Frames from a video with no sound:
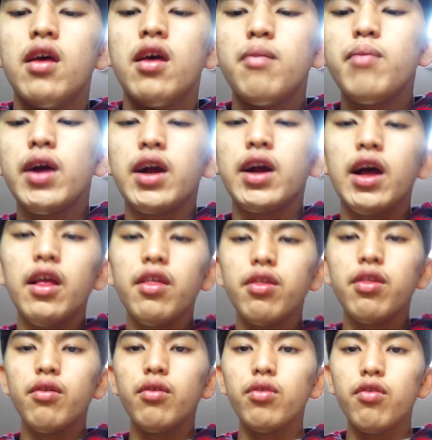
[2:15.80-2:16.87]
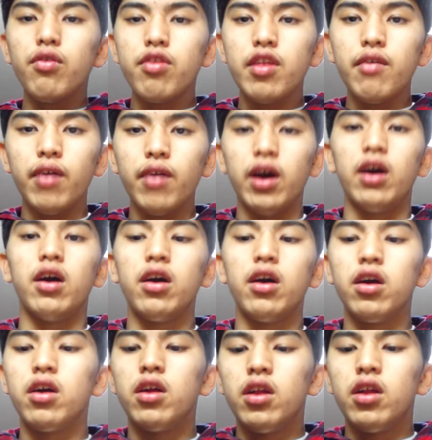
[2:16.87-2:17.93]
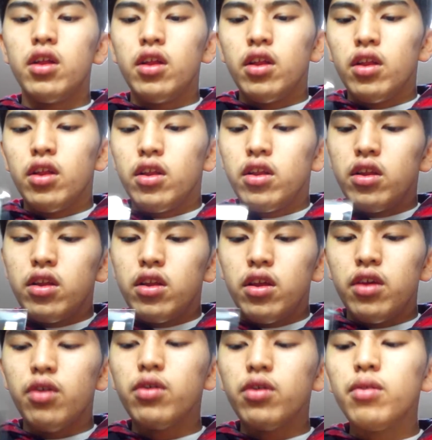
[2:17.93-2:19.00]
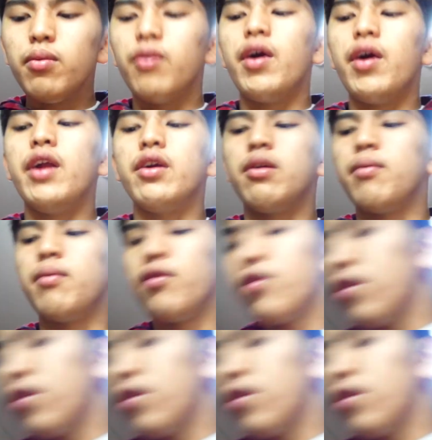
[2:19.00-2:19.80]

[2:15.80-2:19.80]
まあ感想としては、良くも悪くも普通